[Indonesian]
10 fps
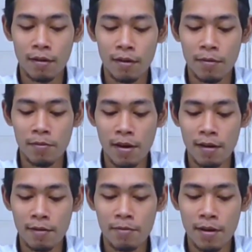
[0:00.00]
eh,
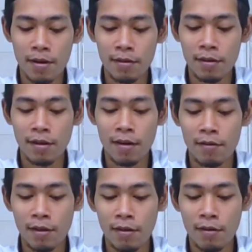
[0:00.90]
nebak-nebak sing
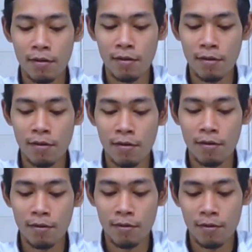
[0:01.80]
gawe loro